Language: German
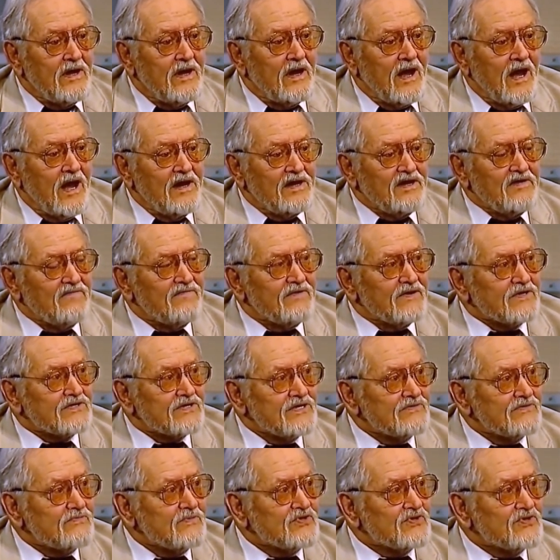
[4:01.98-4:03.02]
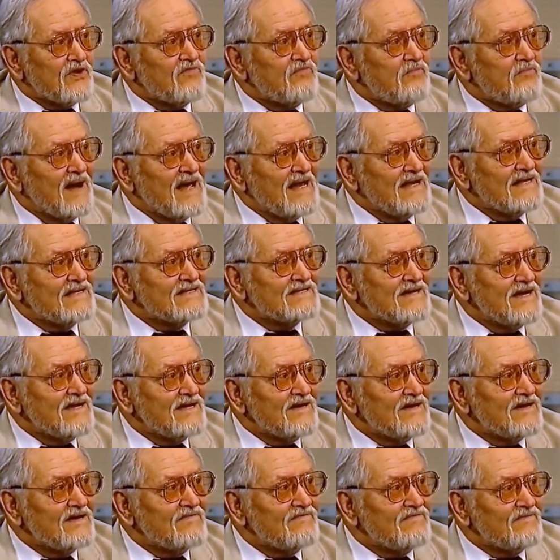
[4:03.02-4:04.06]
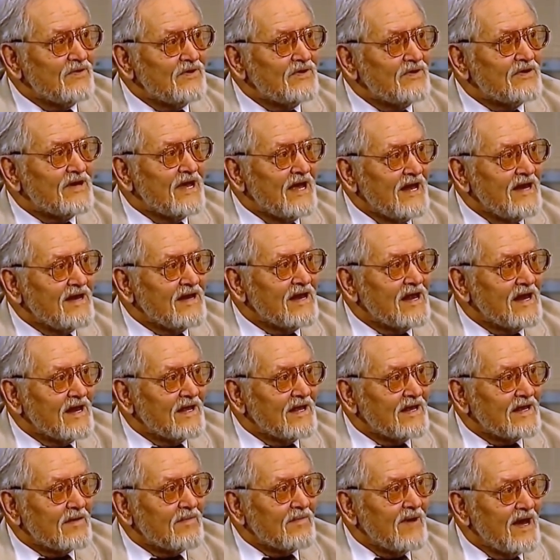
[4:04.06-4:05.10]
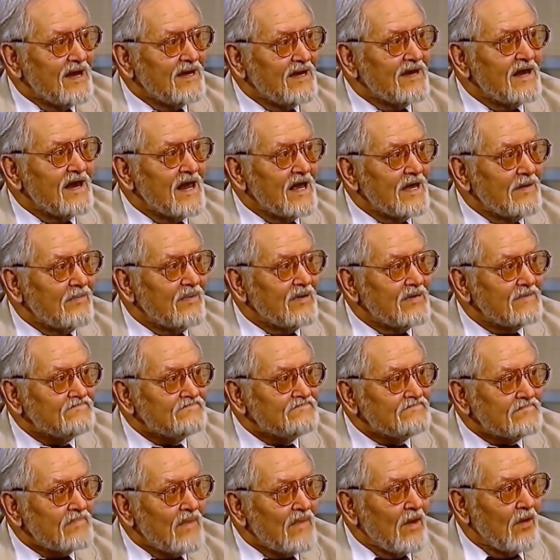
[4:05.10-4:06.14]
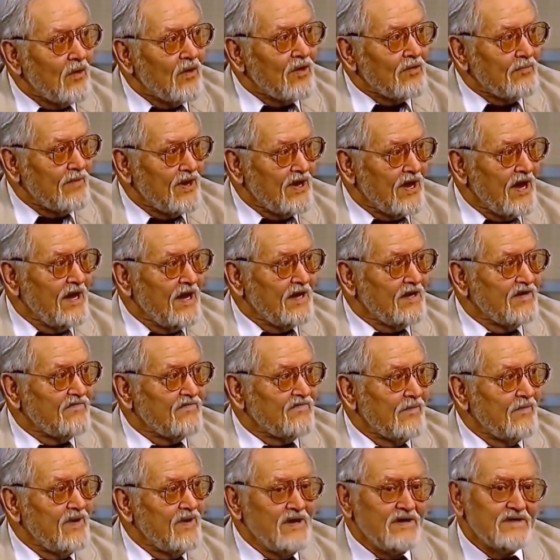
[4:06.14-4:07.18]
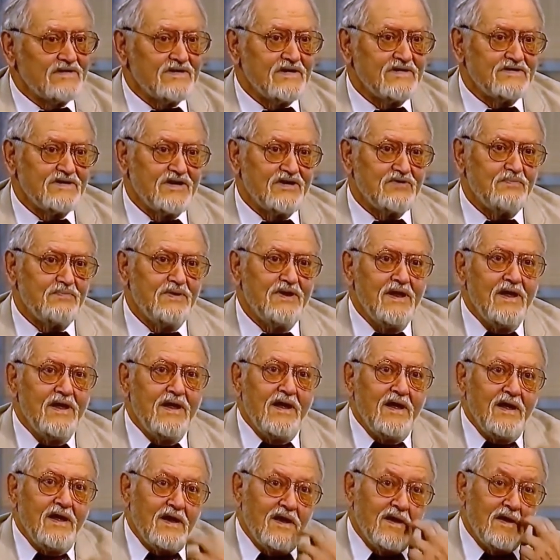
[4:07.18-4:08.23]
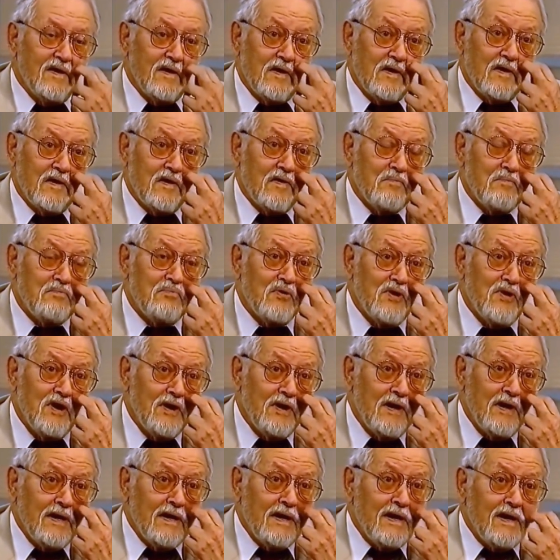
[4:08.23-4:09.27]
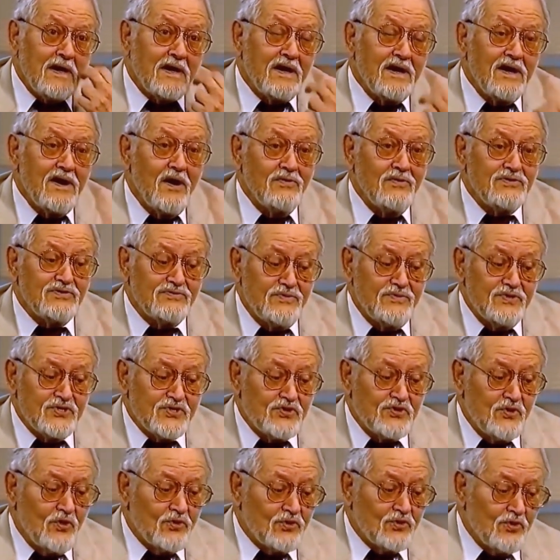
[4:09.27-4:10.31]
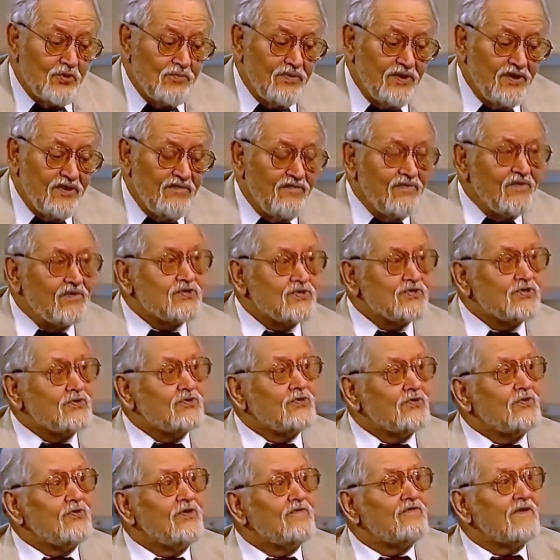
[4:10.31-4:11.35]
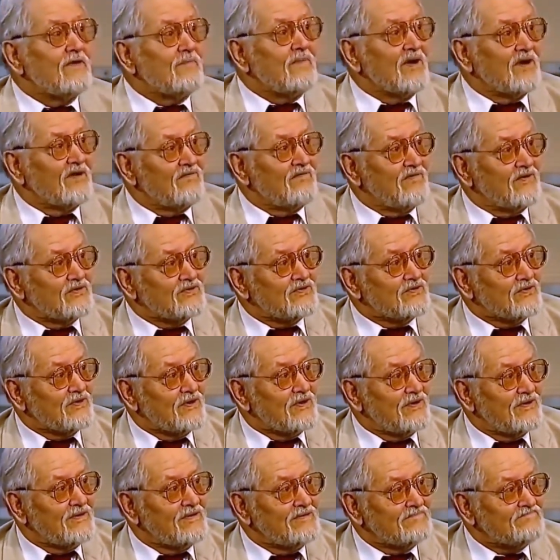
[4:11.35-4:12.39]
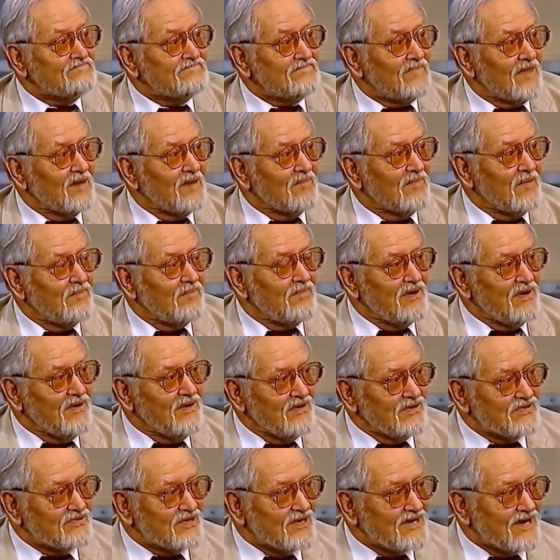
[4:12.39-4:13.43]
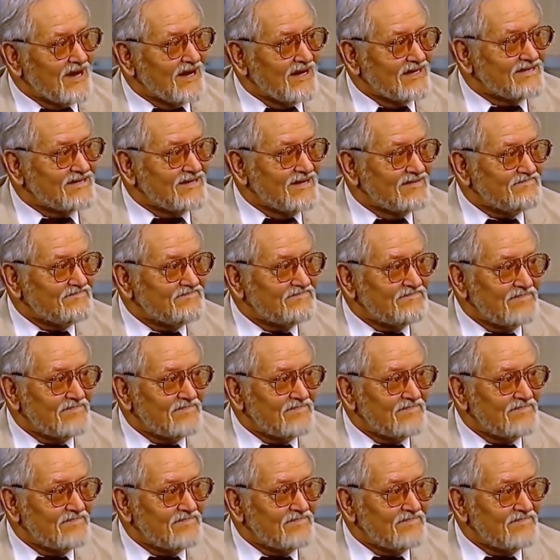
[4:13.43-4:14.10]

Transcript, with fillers: Antifaschismus auf beiden Seiten der Front kennengelernt, am eigenen Leibe. Auch in meiner eigenen Familie. Sehen Sie, ich bin äh, geboren, genau zwischen Oktoberrevolution und Novemberrevolution, im April 1918.